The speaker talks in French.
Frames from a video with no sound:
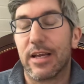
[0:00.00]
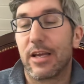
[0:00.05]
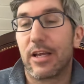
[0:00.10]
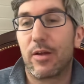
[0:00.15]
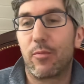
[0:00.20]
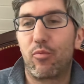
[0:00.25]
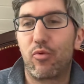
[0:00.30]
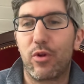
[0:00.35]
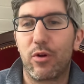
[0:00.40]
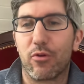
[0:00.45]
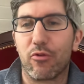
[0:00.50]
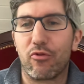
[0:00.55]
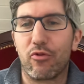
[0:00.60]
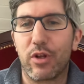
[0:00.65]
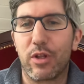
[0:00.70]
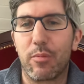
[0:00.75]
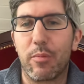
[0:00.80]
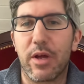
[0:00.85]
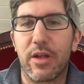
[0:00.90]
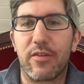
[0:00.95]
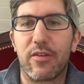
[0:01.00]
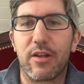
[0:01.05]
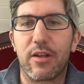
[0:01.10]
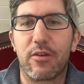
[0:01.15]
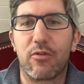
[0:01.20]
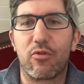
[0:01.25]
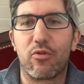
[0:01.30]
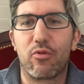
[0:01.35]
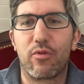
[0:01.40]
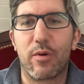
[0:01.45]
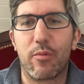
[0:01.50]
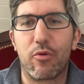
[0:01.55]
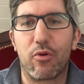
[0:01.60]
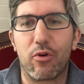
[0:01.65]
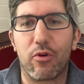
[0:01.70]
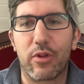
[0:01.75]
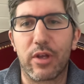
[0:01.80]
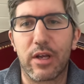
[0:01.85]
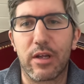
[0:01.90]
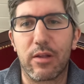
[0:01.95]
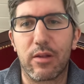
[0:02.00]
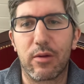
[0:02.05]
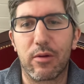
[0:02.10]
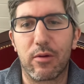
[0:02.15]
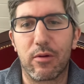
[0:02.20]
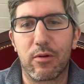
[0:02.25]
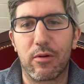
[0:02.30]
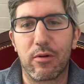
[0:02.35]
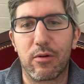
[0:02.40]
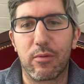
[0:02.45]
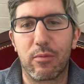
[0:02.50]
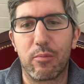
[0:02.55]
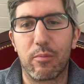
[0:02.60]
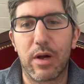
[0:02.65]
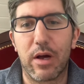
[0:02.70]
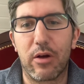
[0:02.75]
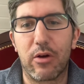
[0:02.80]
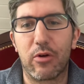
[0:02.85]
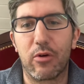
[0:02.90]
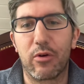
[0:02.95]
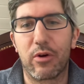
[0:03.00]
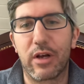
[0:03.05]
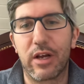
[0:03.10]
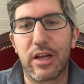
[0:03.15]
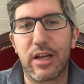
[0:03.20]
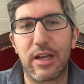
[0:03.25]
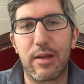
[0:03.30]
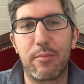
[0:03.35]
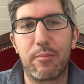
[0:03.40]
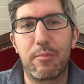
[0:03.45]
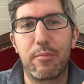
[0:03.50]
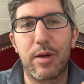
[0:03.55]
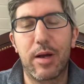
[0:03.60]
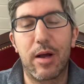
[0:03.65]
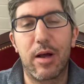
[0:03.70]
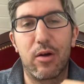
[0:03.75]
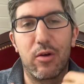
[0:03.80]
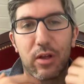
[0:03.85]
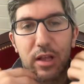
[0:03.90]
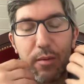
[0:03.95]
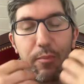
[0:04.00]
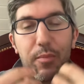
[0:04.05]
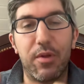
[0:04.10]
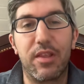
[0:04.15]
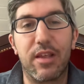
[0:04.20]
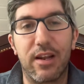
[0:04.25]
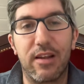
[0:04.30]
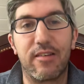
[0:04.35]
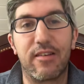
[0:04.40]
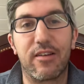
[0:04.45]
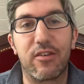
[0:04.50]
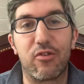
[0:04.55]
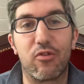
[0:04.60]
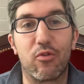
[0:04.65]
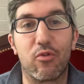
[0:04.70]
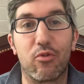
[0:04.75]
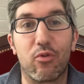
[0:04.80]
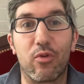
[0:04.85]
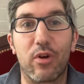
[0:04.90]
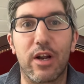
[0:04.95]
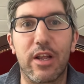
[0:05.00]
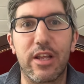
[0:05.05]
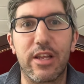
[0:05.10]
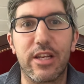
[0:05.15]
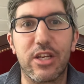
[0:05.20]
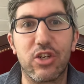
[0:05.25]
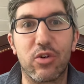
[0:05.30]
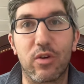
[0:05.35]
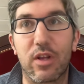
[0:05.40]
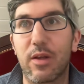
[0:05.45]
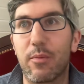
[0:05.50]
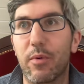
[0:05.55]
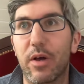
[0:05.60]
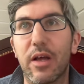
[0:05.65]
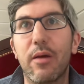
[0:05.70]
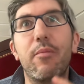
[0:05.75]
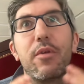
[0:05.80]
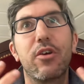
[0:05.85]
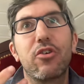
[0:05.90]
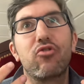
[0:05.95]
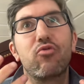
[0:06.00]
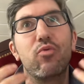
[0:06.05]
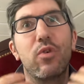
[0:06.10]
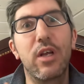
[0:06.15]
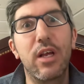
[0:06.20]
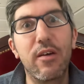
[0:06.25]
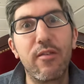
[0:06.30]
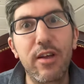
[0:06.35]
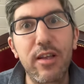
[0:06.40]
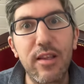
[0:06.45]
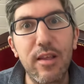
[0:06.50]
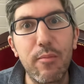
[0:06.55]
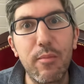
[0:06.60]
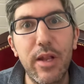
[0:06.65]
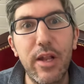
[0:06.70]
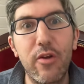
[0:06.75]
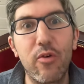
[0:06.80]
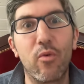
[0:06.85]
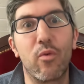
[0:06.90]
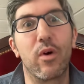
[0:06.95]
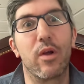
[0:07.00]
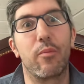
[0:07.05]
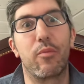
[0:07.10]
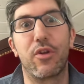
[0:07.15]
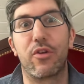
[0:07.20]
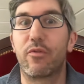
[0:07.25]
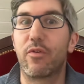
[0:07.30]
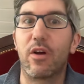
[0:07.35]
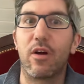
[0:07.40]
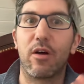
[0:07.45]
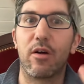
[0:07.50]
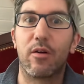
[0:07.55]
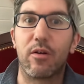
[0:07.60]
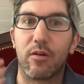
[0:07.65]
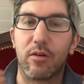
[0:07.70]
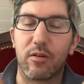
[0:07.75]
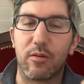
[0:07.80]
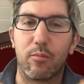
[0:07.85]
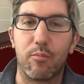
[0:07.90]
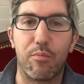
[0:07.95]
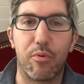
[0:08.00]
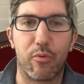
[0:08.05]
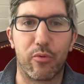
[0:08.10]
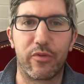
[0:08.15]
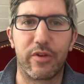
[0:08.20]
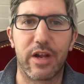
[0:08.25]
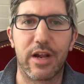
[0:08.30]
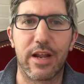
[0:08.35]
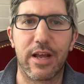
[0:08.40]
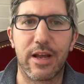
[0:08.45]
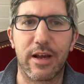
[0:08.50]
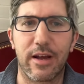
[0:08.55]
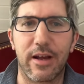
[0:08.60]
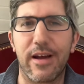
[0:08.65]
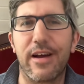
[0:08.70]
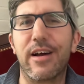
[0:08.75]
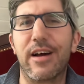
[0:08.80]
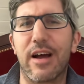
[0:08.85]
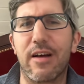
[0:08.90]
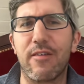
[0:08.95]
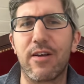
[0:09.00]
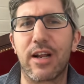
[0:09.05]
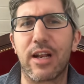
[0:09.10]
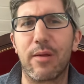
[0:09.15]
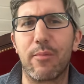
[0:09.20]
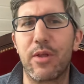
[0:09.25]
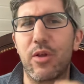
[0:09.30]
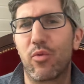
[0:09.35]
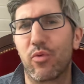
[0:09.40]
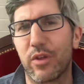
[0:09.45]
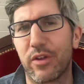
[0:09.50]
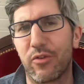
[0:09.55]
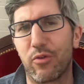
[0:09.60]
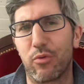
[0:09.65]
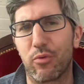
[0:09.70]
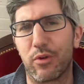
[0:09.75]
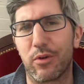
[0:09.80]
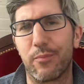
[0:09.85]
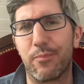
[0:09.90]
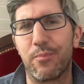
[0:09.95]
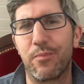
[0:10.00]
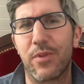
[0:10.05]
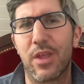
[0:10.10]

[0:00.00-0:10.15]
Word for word: Et puis ensuite, ben, il y a ce fameux retraite euh, par, euh, par, capitalisation. Donc là, il y a des gens qui aimeraient bien jouer avec des millions et puis se faire un bon salaire avec les millions des autres.